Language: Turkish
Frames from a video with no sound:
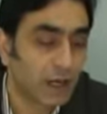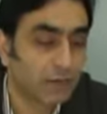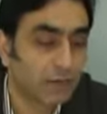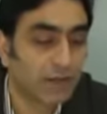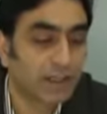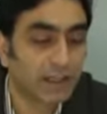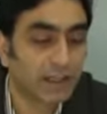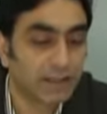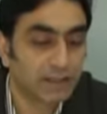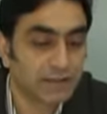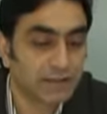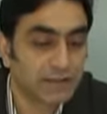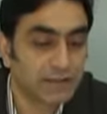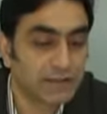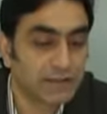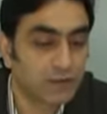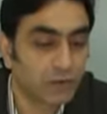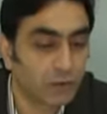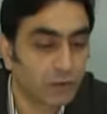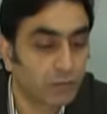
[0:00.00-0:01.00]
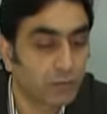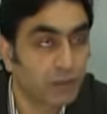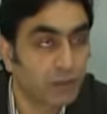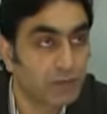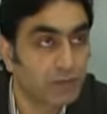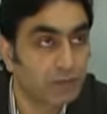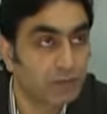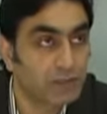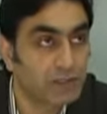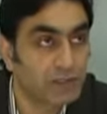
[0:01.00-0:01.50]
Ama kendinizde
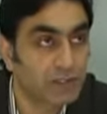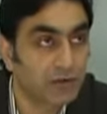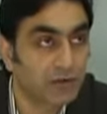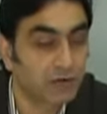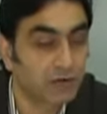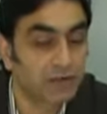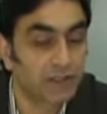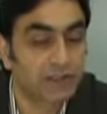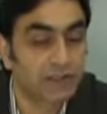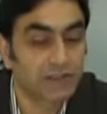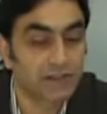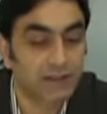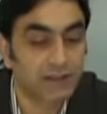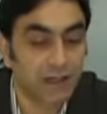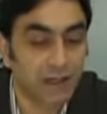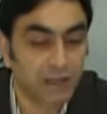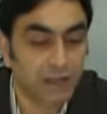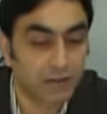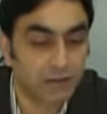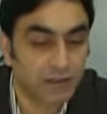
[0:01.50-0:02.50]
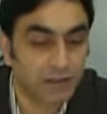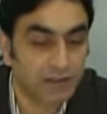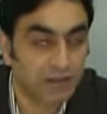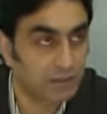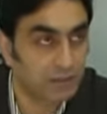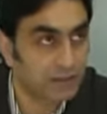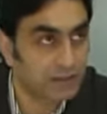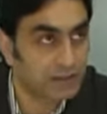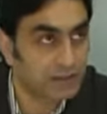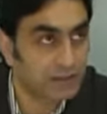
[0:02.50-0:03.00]
olmayan bir şeyi onlarda tahayyül
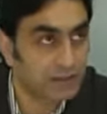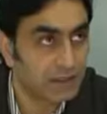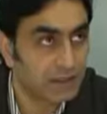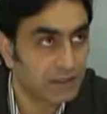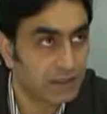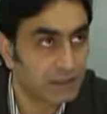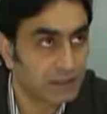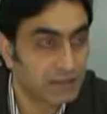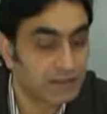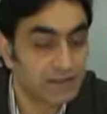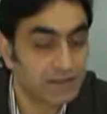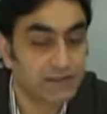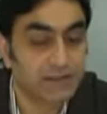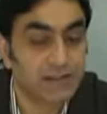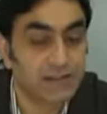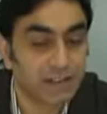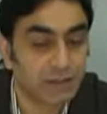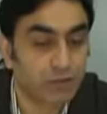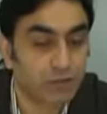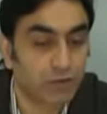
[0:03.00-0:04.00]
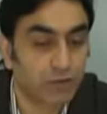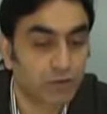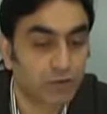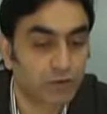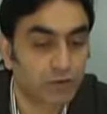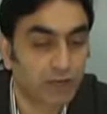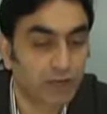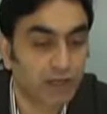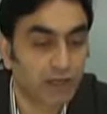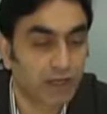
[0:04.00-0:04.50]
etmeniz, sizin gibi
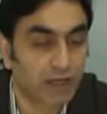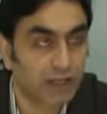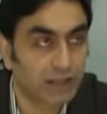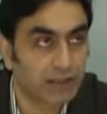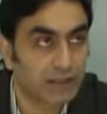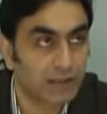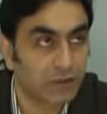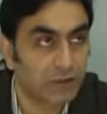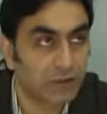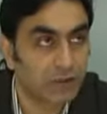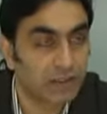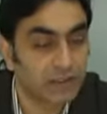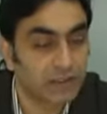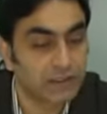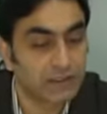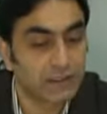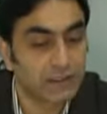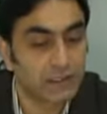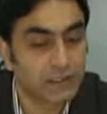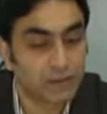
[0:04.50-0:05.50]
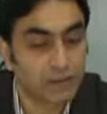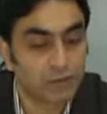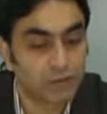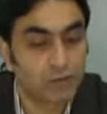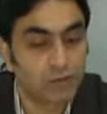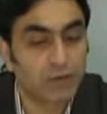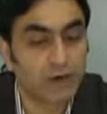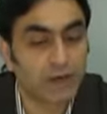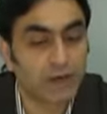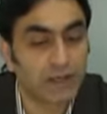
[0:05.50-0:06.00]
oldukları halde onları
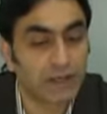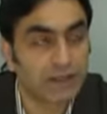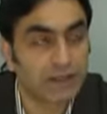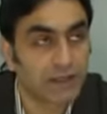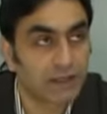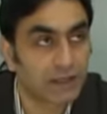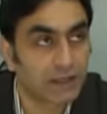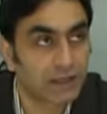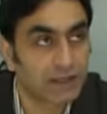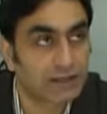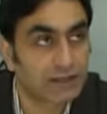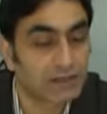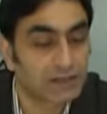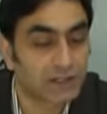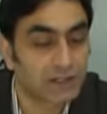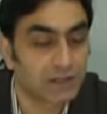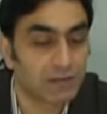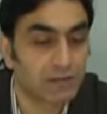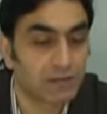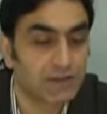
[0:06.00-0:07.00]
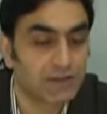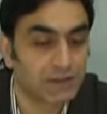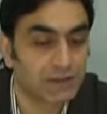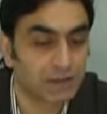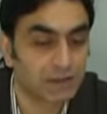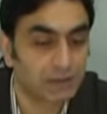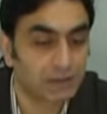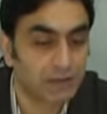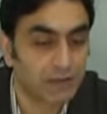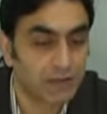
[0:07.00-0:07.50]
bu manada yaratıcıya
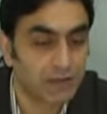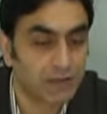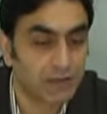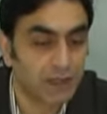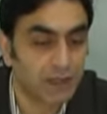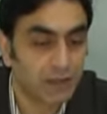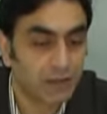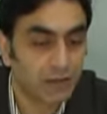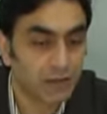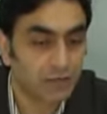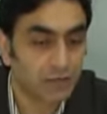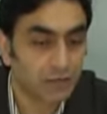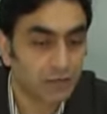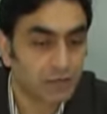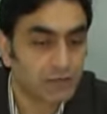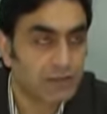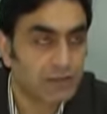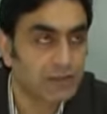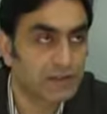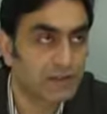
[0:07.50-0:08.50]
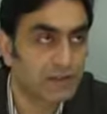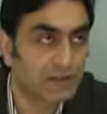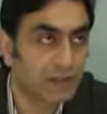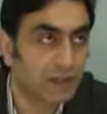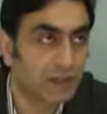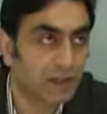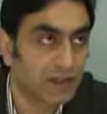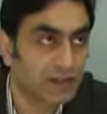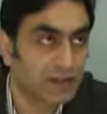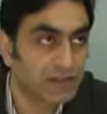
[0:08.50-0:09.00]
benzetmeniz, bu
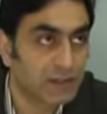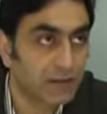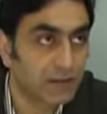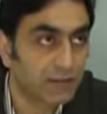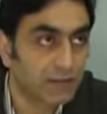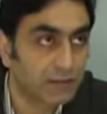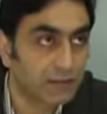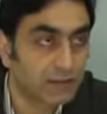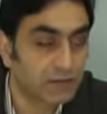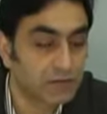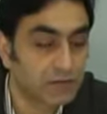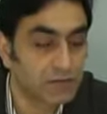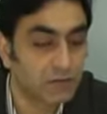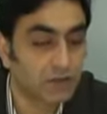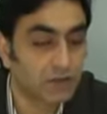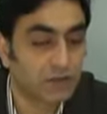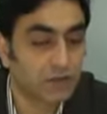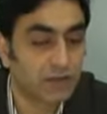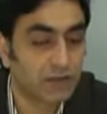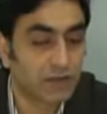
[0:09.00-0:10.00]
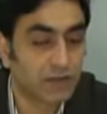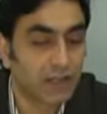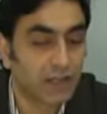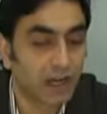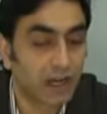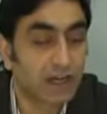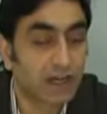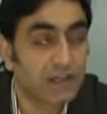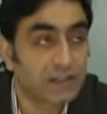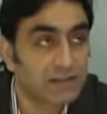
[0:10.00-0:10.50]
sizin saflığınız olur,
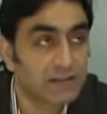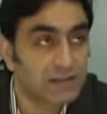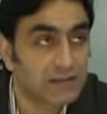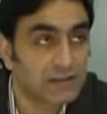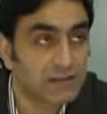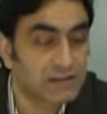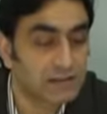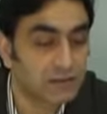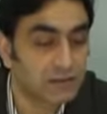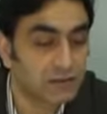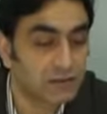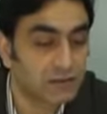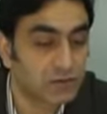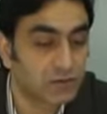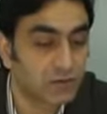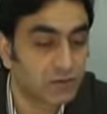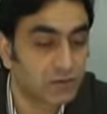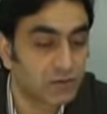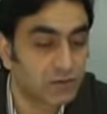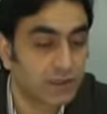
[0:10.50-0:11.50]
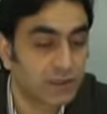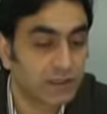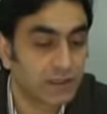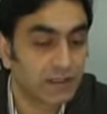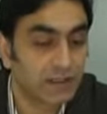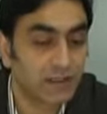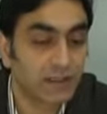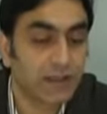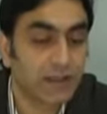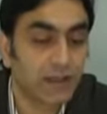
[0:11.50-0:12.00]
akılsızlığınız olur,
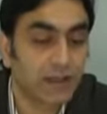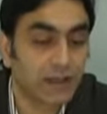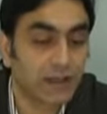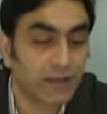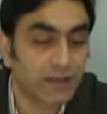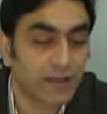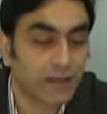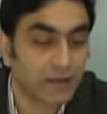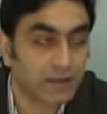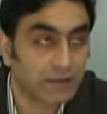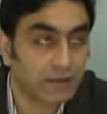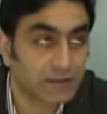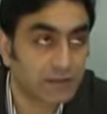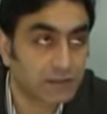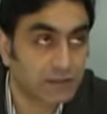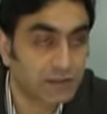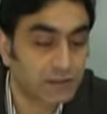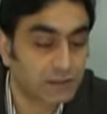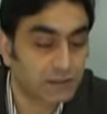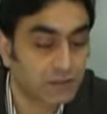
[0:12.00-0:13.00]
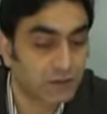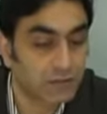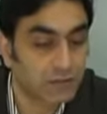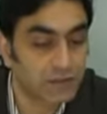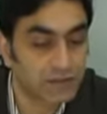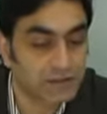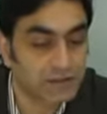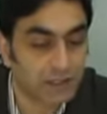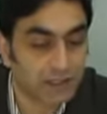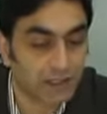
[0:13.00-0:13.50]
yegane yaratıcıyı
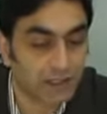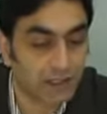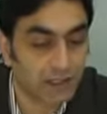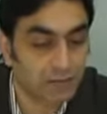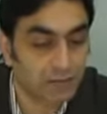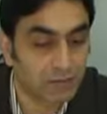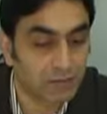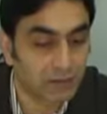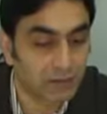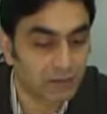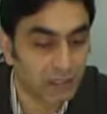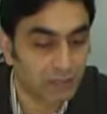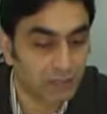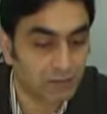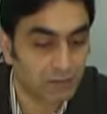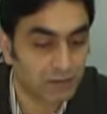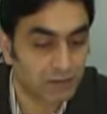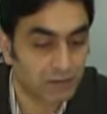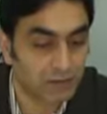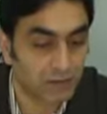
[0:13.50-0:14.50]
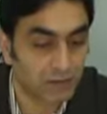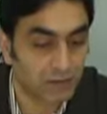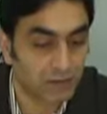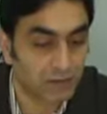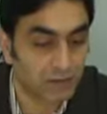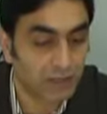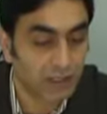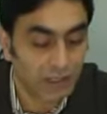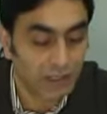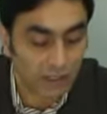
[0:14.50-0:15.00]
görmezden gelme, gelmeniz
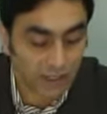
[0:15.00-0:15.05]
olur.